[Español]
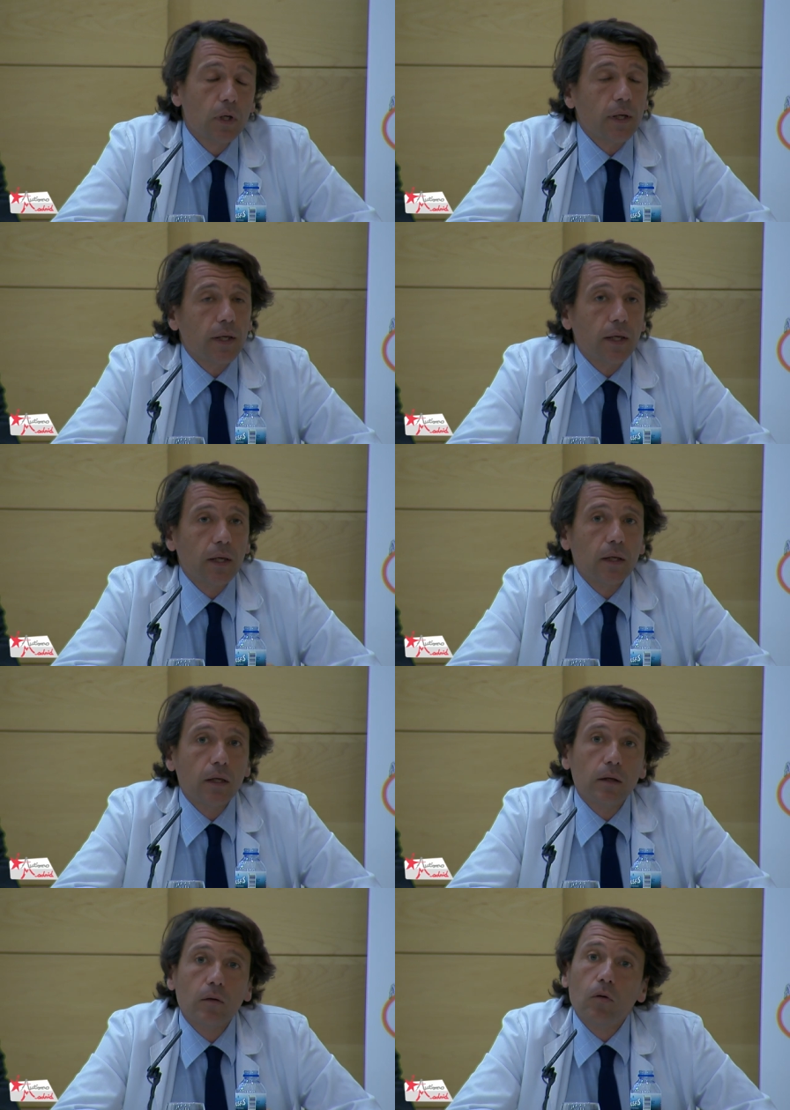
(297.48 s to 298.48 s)
que
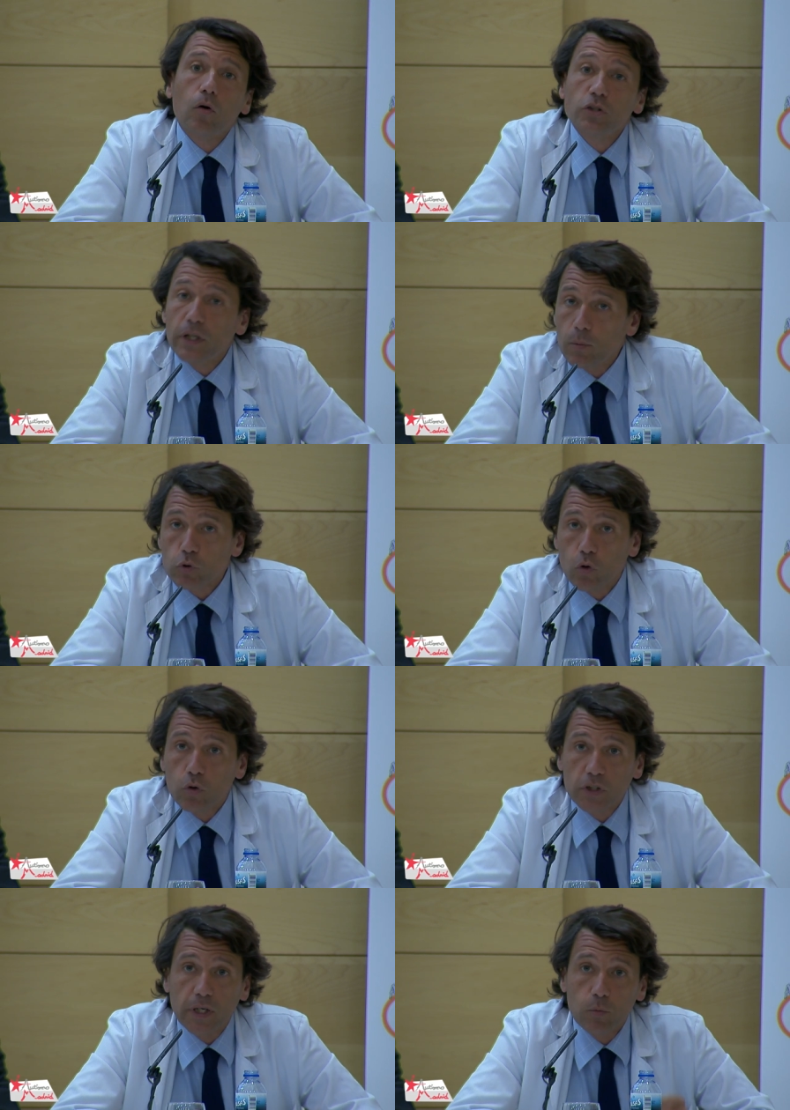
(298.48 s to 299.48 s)
eh, lo conseguiremos o no lo
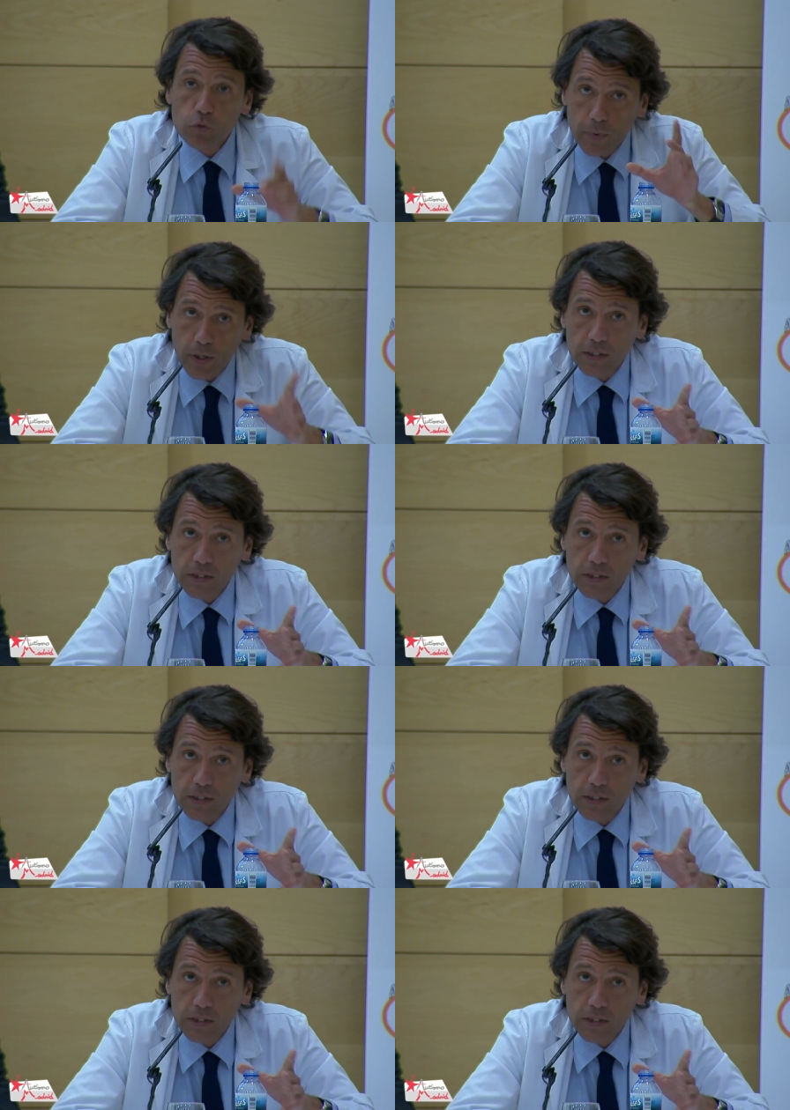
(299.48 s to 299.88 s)
conseguiremos, pero ahí